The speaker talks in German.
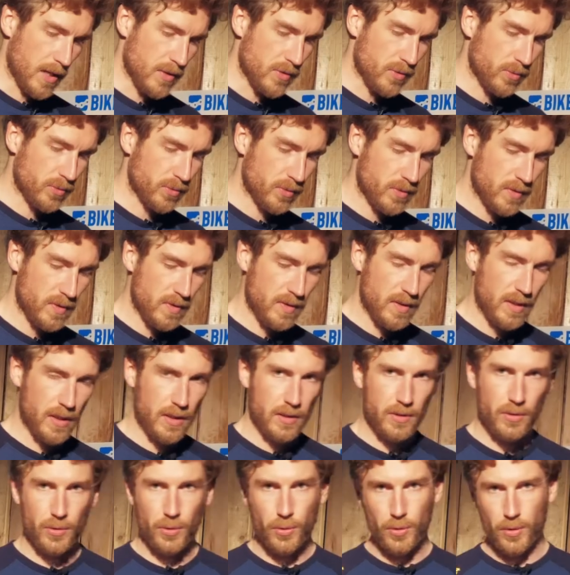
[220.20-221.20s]
Also kurz
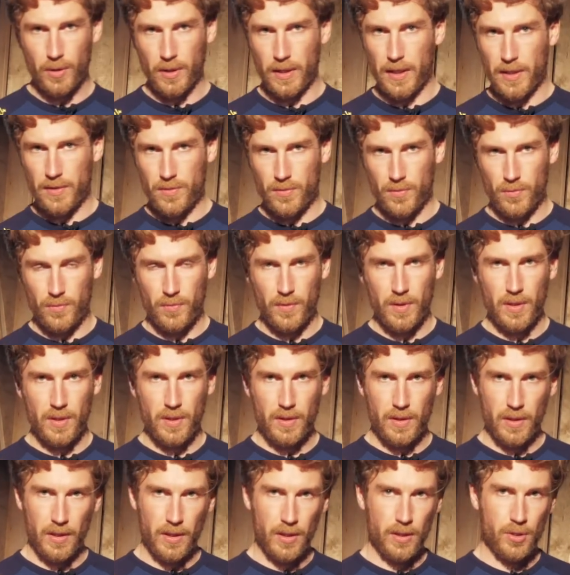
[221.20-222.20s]
gesagt, höhere
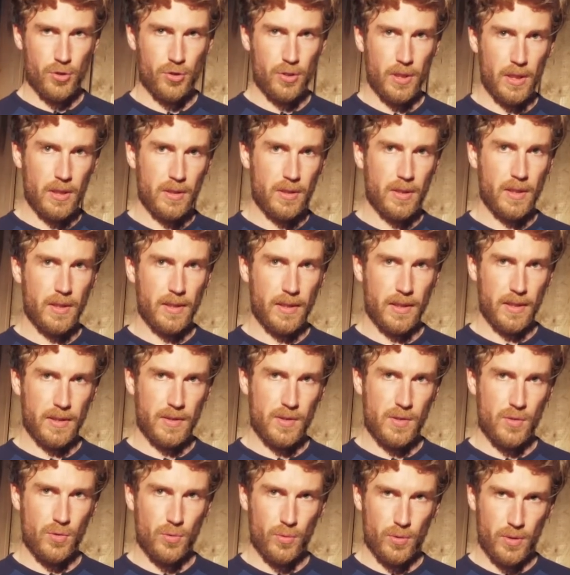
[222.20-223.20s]
Leistungsfähigkeit, schnellere
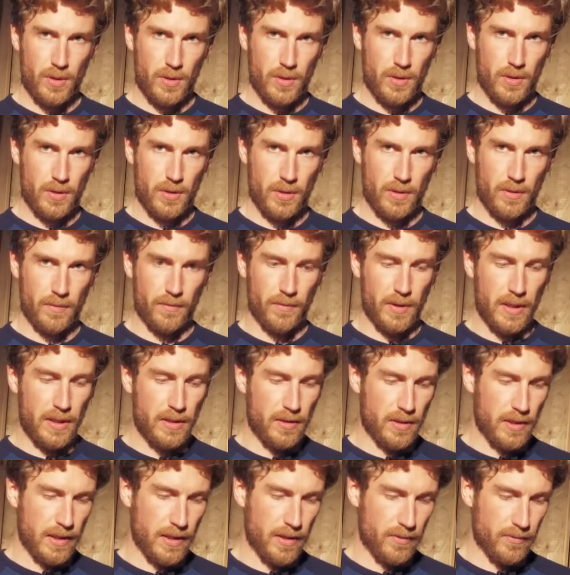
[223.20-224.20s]
Reaktion,
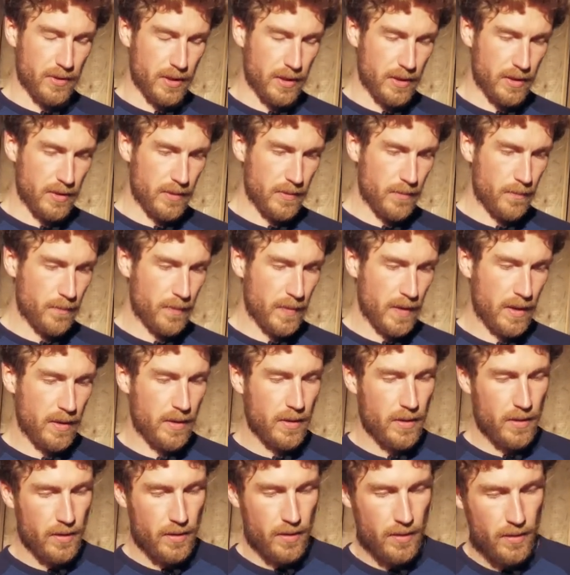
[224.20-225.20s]
weniger Leerweg.
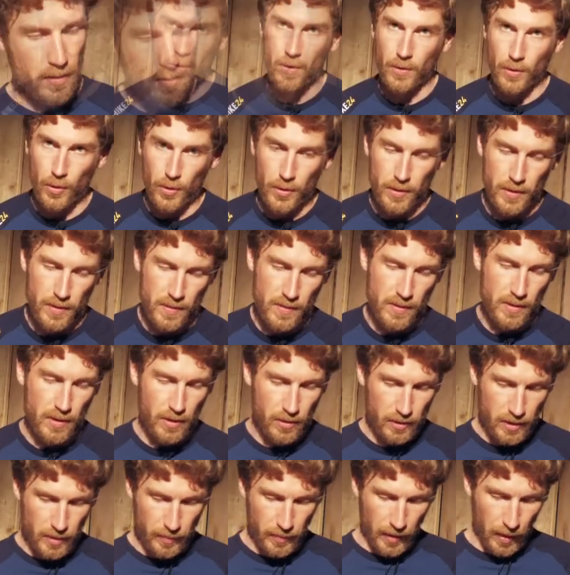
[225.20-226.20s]
Neu sind
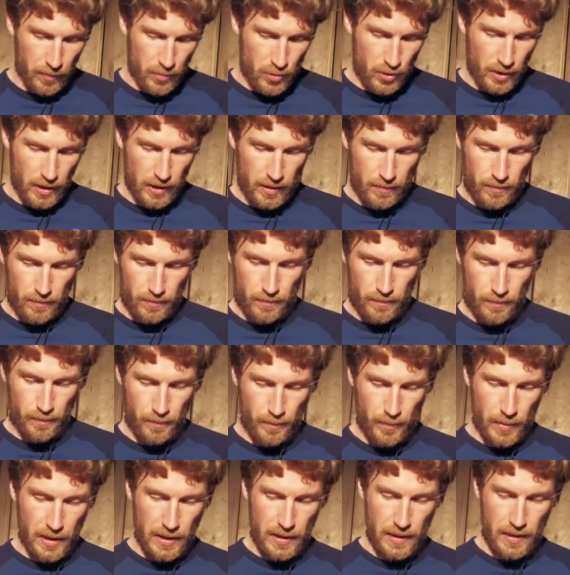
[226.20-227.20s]
auch die Bremsscheiben
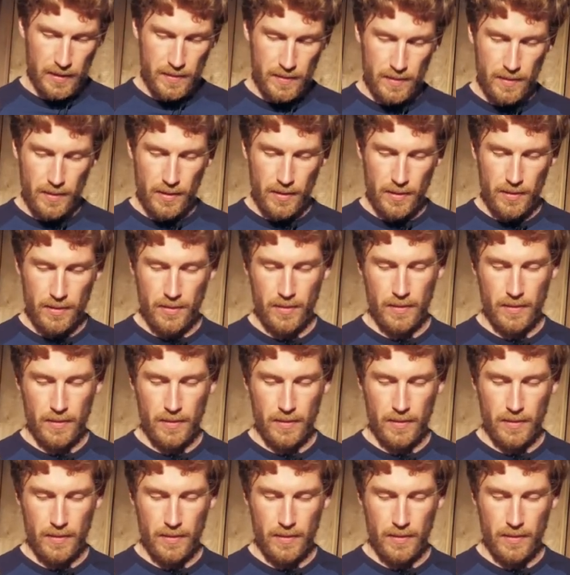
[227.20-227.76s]
bei der XT